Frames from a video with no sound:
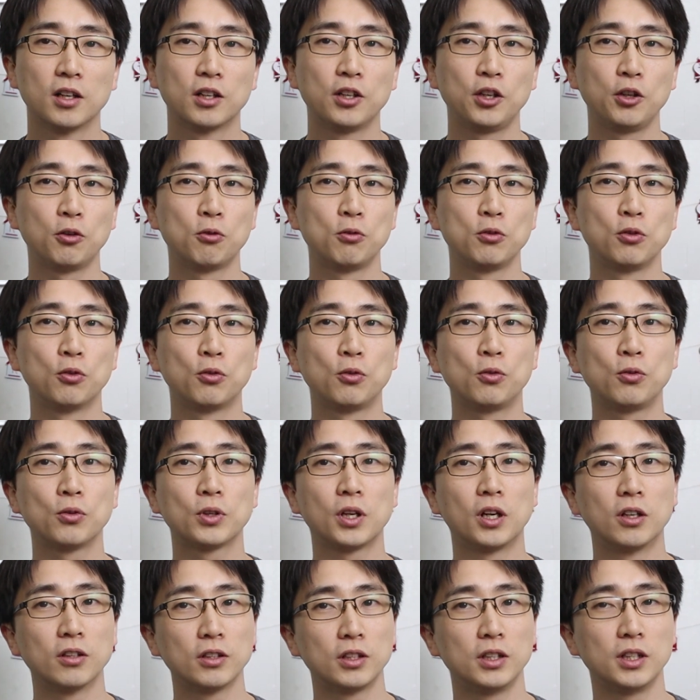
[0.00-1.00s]
그리고
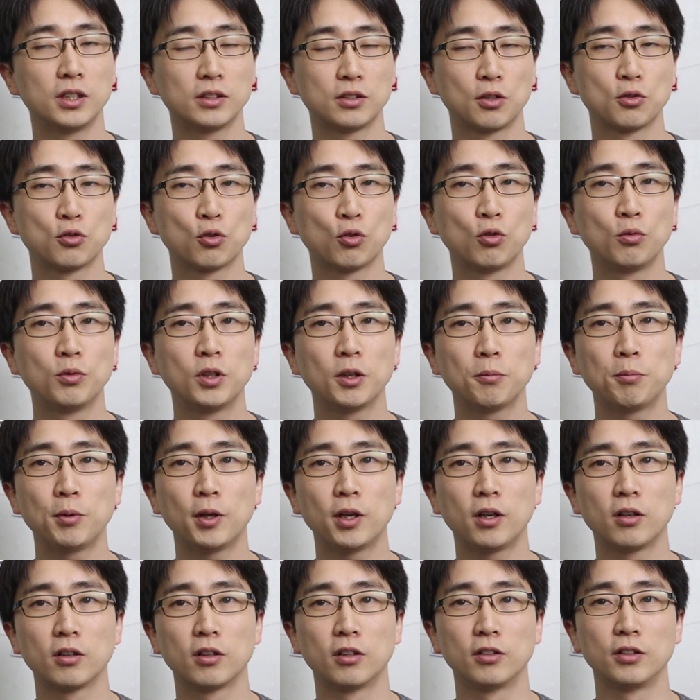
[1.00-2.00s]
요 경기에서 조금
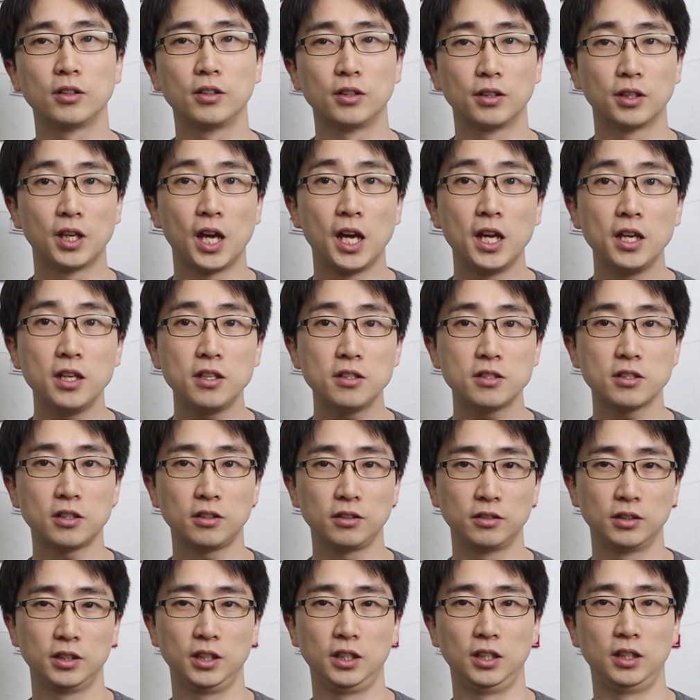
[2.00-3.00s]
특별한 거는
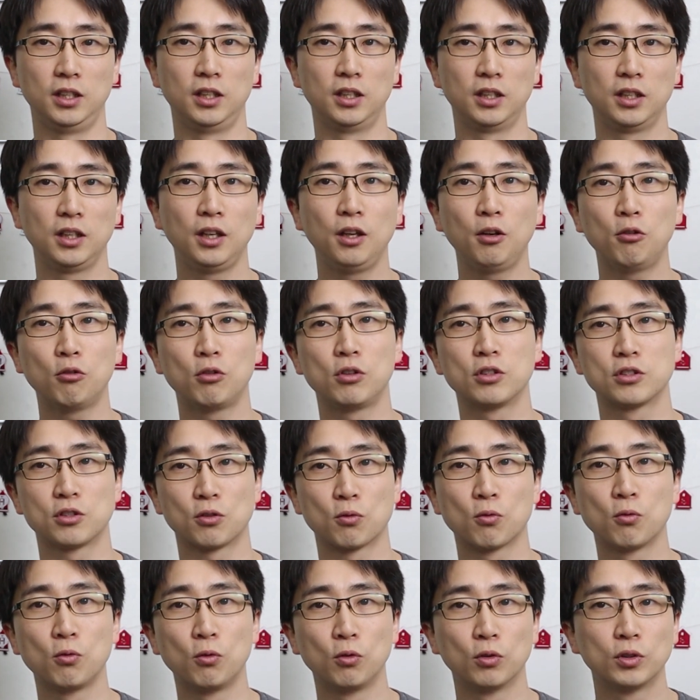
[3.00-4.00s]
개인전이
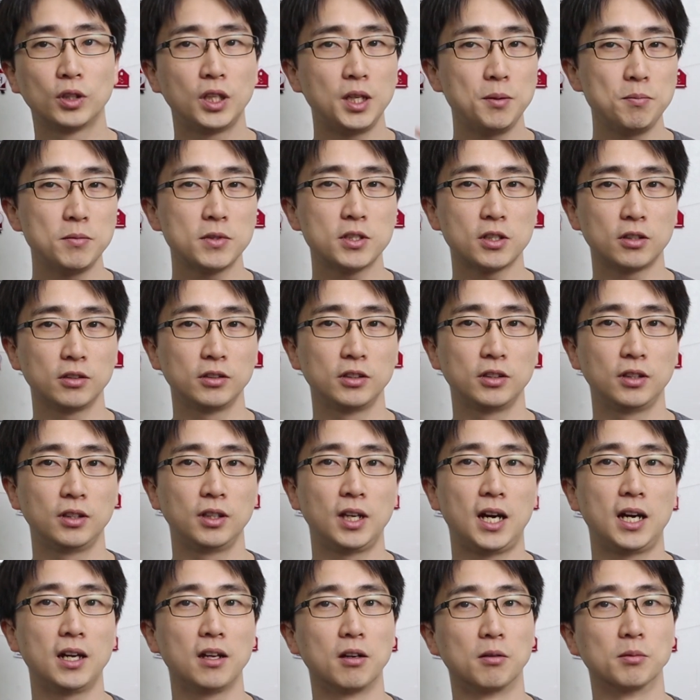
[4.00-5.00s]
이루어졌고,
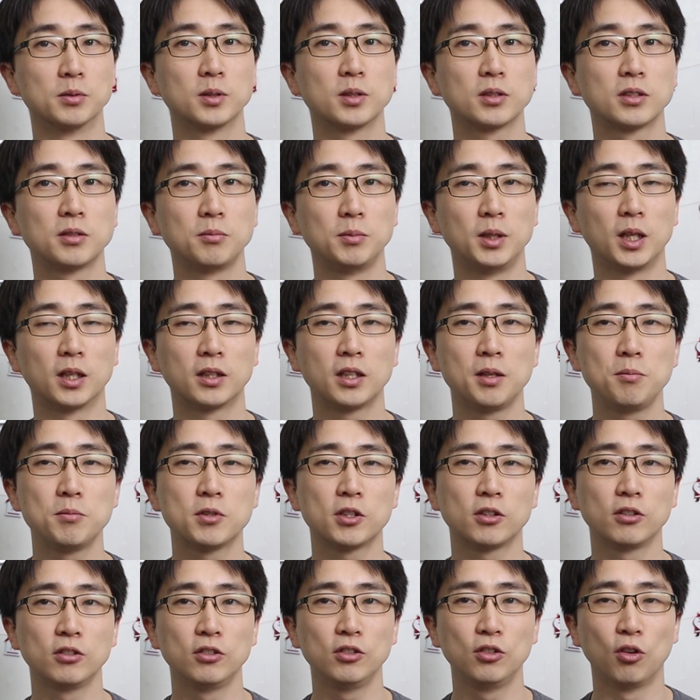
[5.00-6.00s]
팀전은 아예 없었습니다.
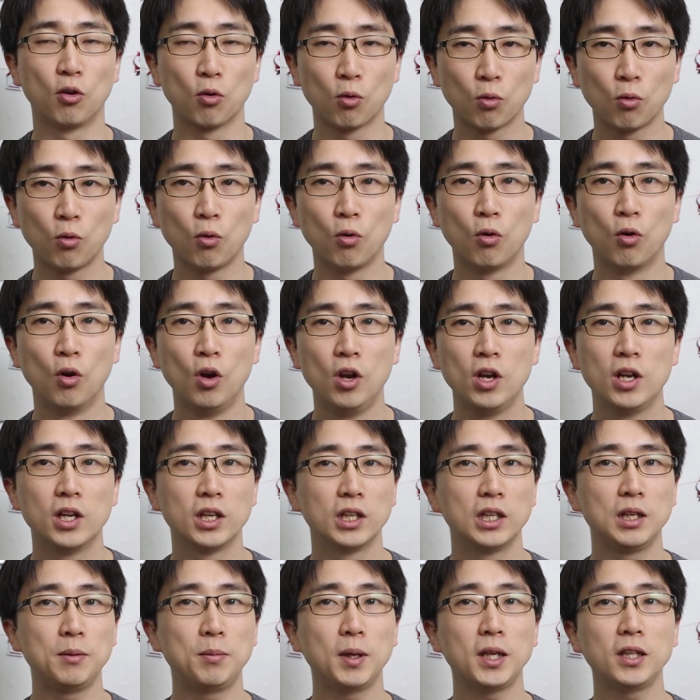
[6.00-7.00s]
팀전은 없고
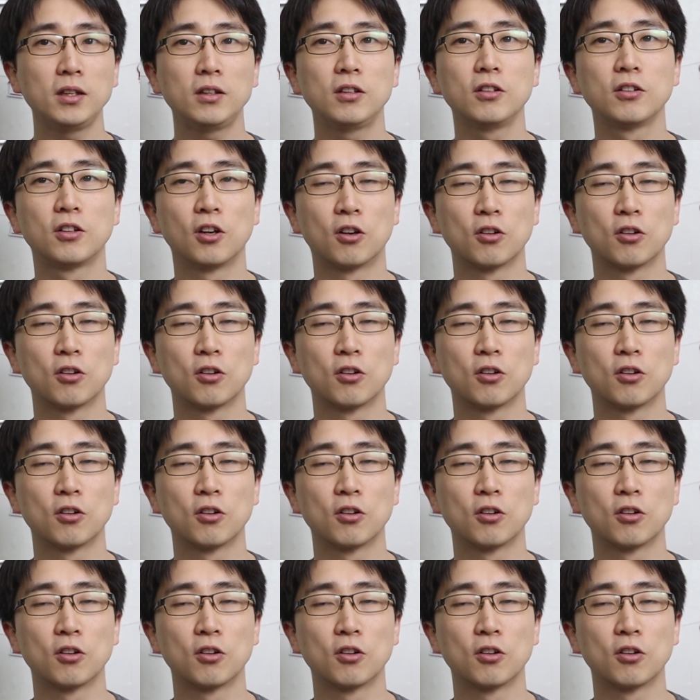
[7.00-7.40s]
이벤트